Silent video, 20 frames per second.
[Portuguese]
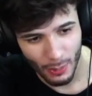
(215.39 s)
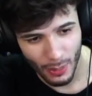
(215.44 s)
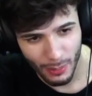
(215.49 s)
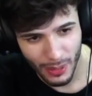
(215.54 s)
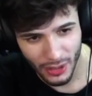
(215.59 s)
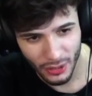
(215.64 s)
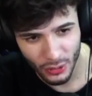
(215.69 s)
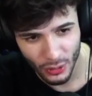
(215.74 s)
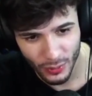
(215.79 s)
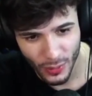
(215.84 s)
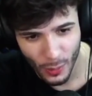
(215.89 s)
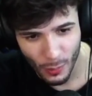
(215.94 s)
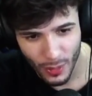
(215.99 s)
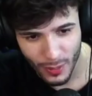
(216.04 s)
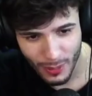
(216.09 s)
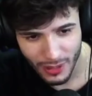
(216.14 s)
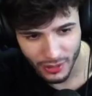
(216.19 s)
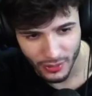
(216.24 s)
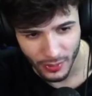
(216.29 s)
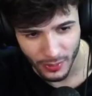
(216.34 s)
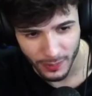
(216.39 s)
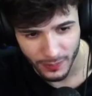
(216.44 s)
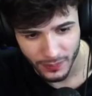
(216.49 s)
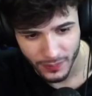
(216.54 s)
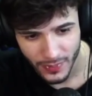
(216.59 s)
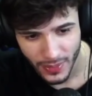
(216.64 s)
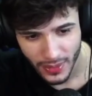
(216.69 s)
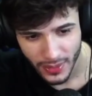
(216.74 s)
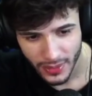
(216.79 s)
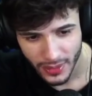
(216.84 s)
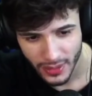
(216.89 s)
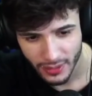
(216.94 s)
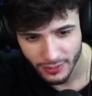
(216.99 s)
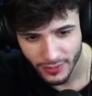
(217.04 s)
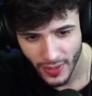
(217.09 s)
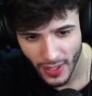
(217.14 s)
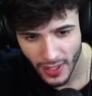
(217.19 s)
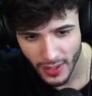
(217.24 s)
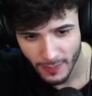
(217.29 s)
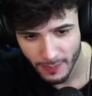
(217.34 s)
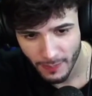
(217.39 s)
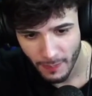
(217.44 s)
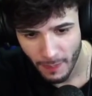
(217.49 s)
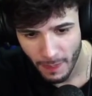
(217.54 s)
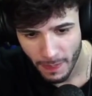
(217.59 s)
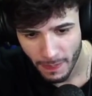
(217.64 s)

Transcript: o Babassu, vamos, Babassu. E ele vem.